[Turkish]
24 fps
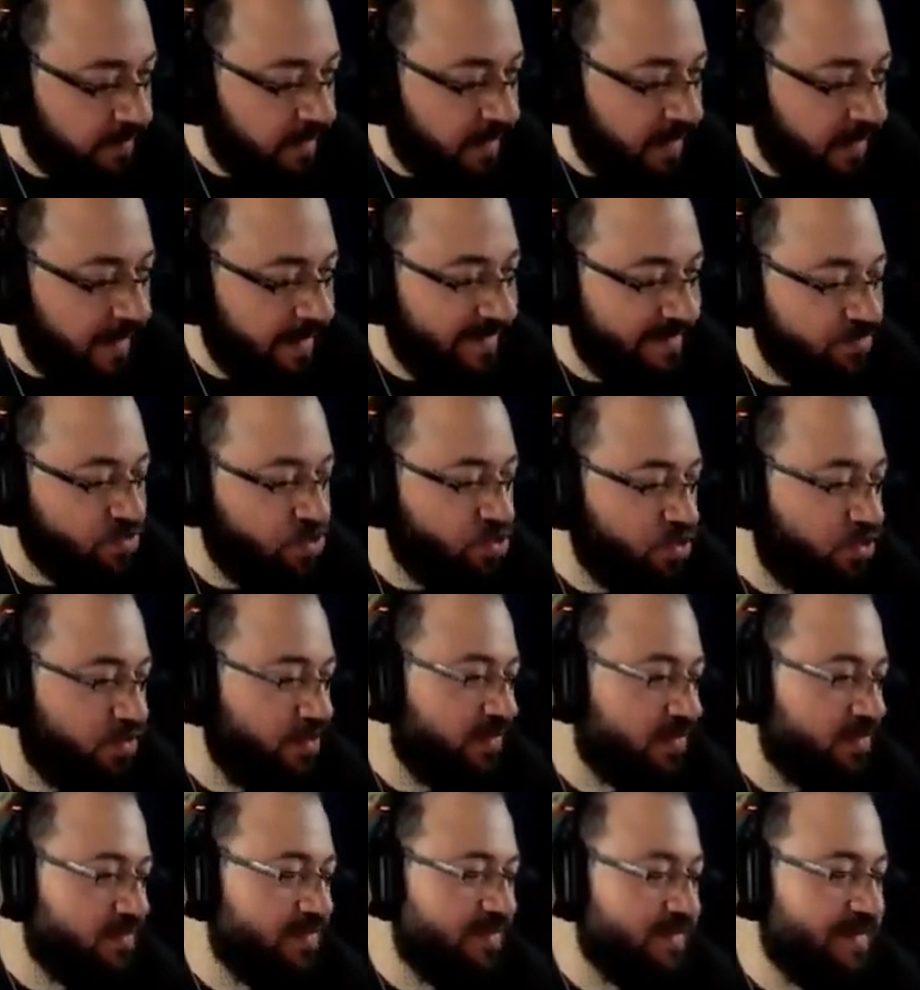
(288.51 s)
Aynen
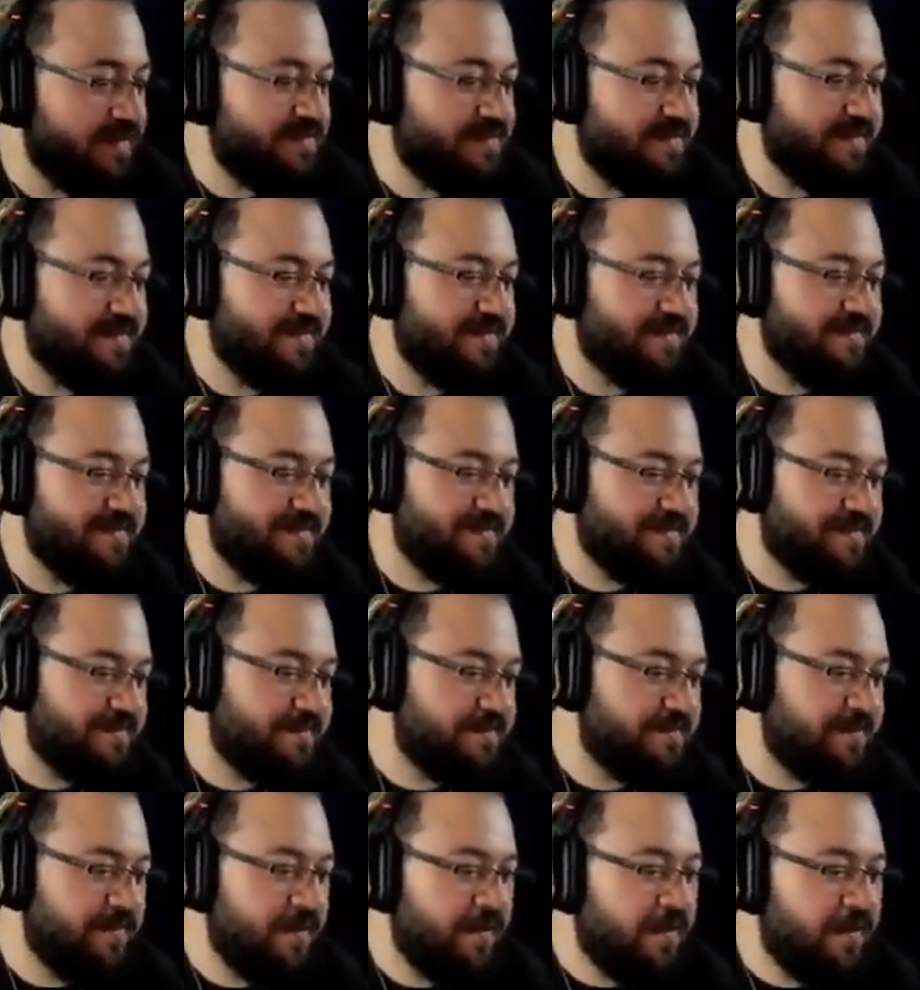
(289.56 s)
sonra Kenshi'ye
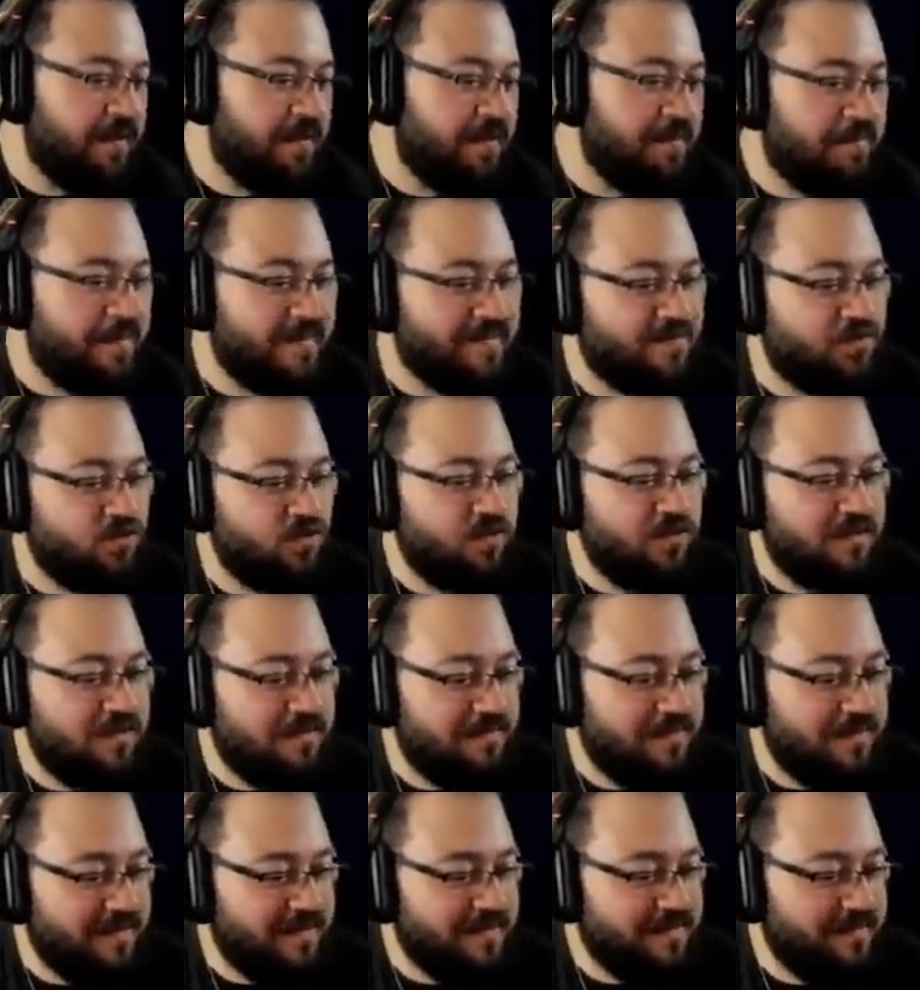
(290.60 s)
geçeriz. Başka
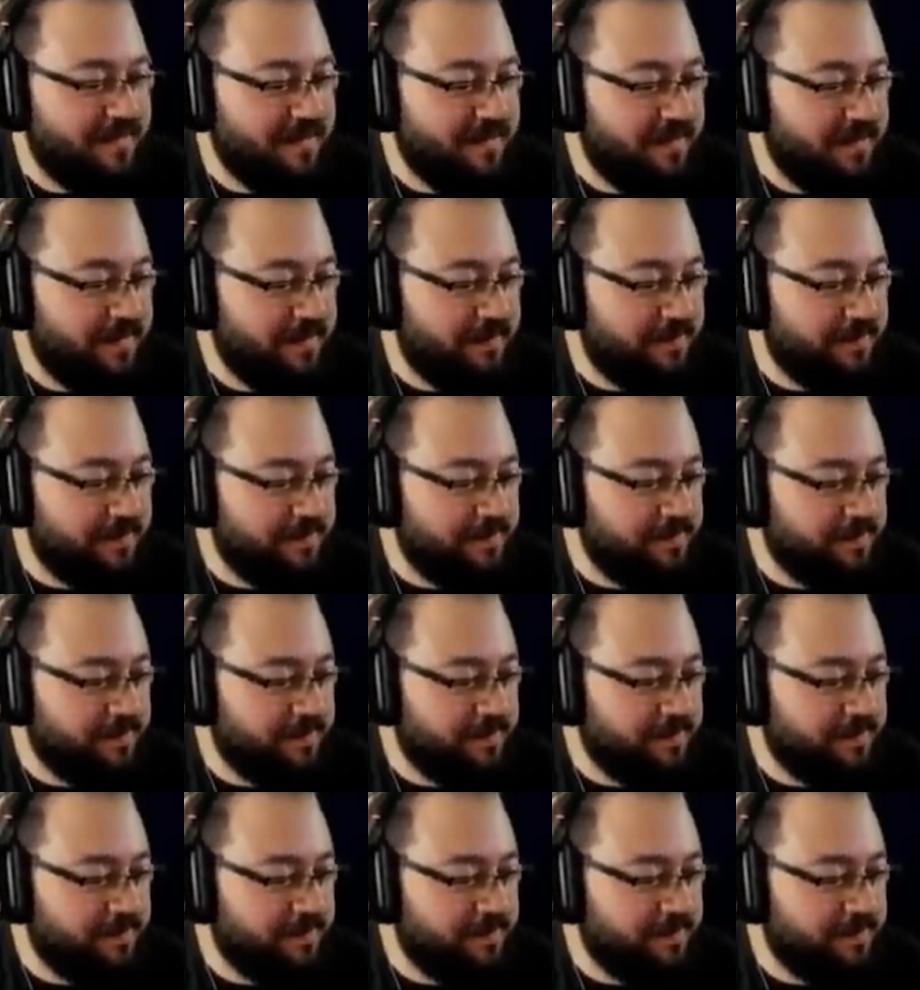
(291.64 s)
oyunları biraz deneyelim.